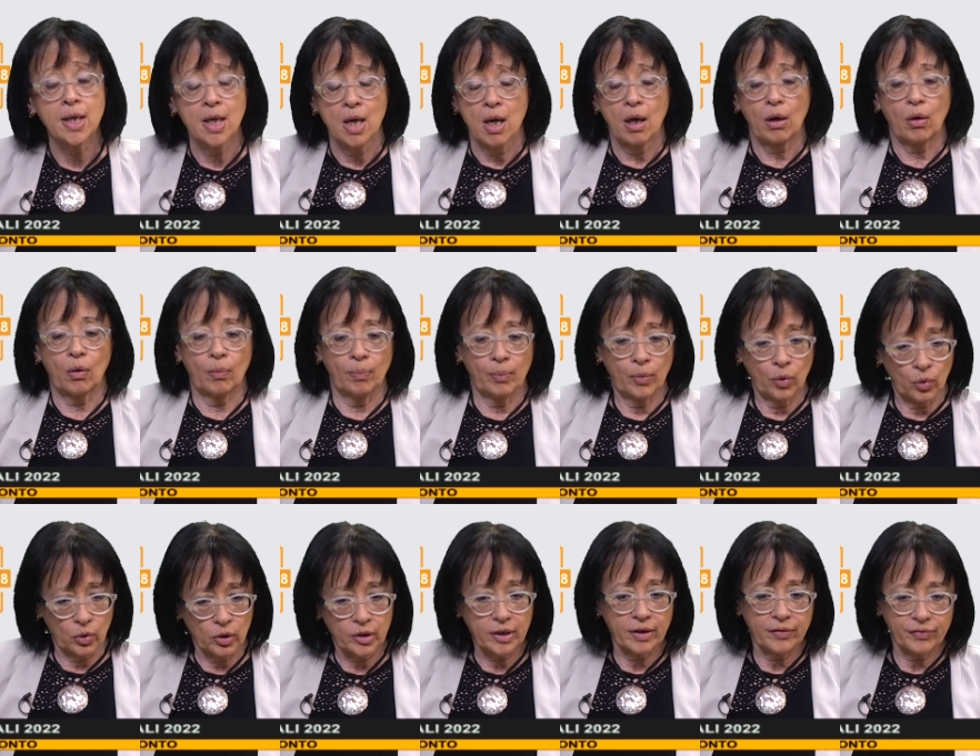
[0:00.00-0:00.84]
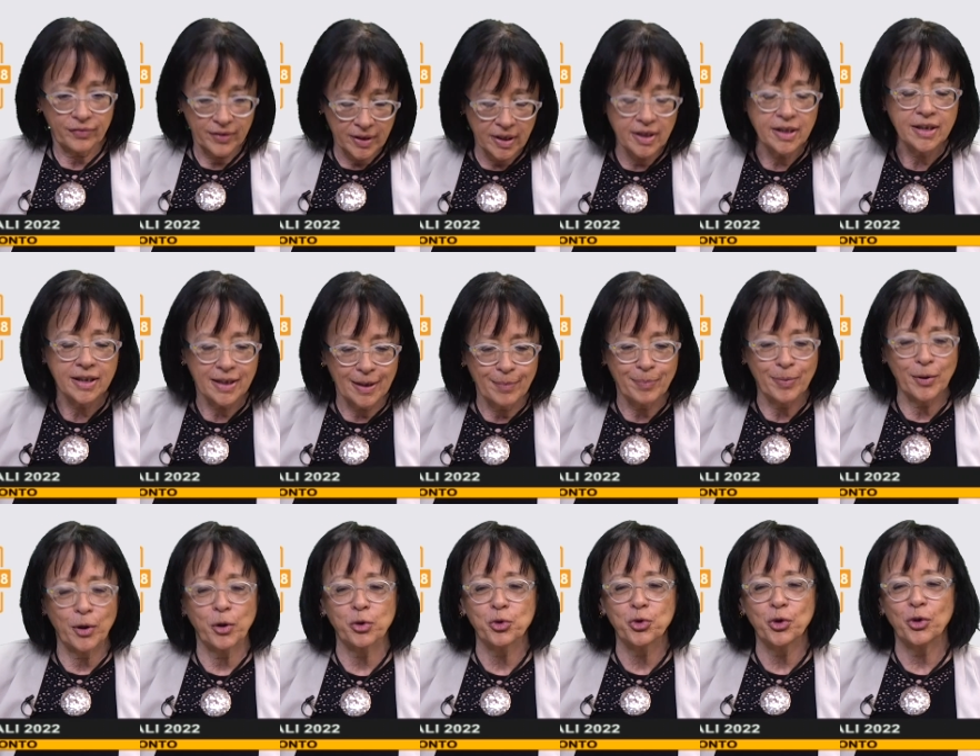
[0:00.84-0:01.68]
con molta fatica,
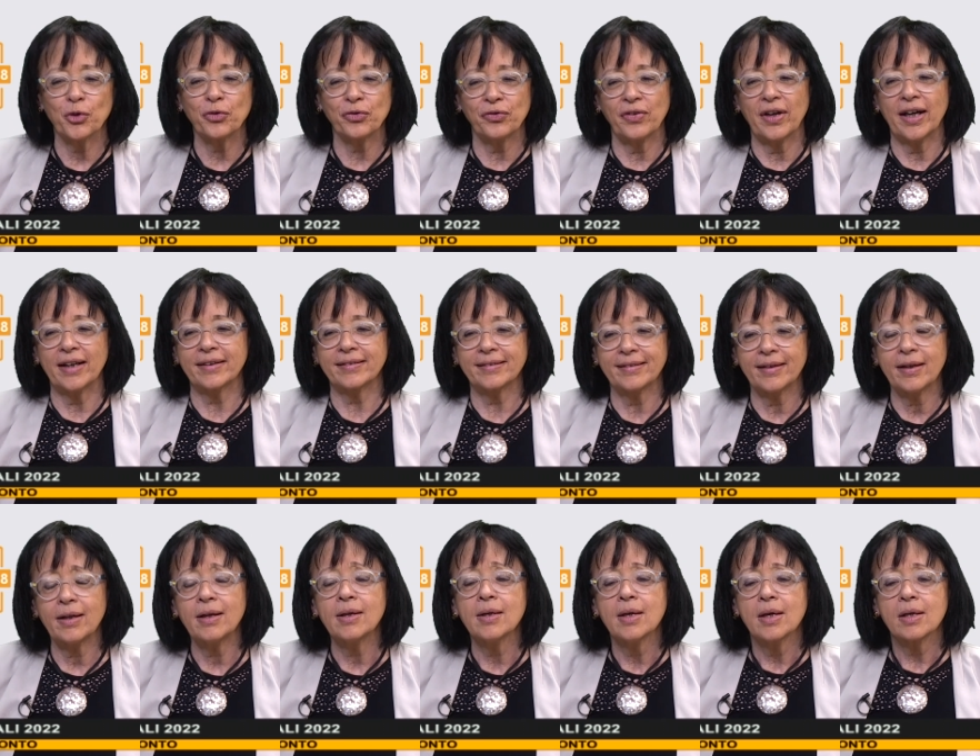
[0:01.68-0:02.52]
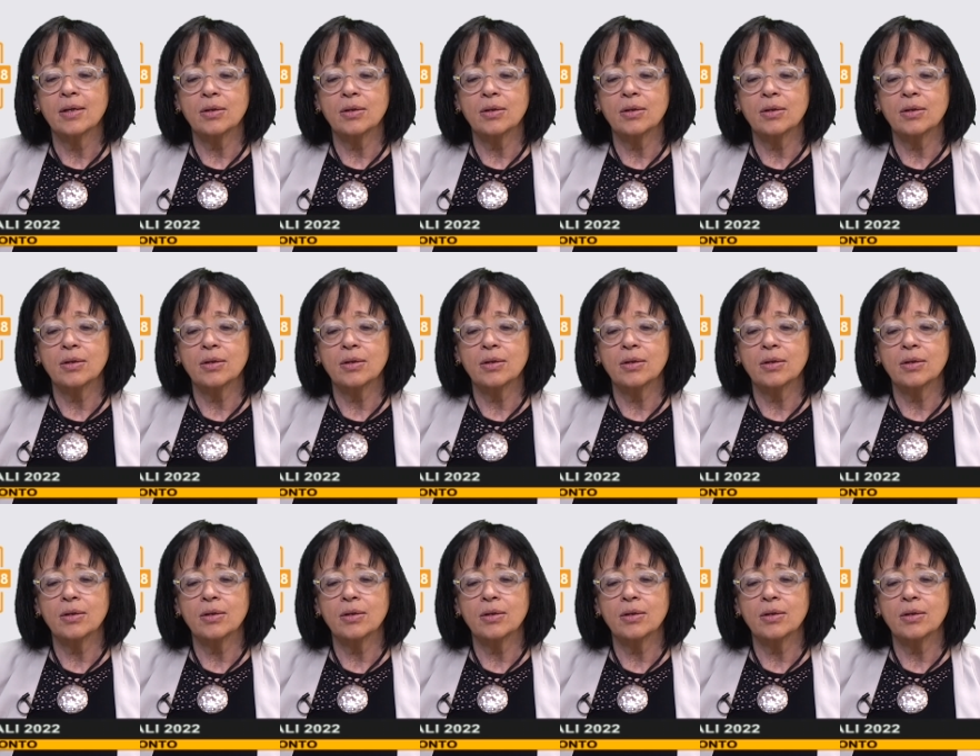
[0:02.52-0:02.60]
però ce l'ho fatta,